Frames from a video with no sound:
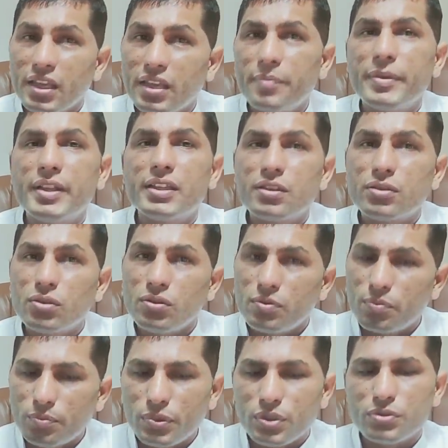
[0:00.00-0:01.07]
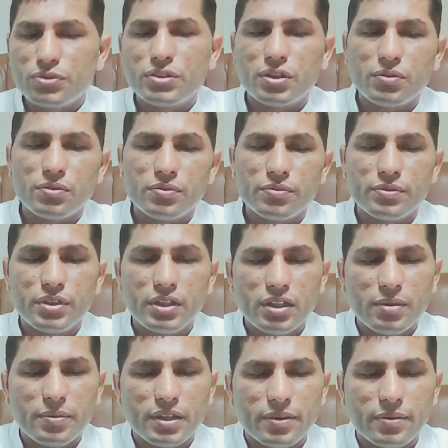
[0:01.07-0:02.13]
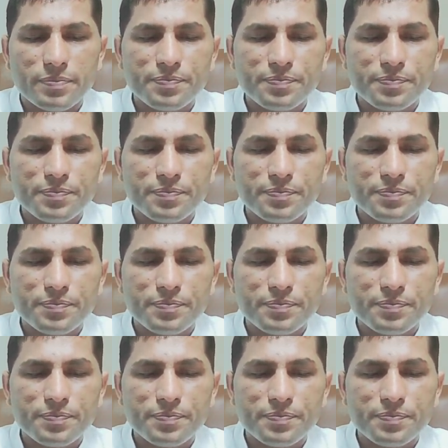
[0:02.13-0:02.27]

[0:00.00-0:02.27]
हिम्मत है तो पहुंच जाओ ठीक है भाई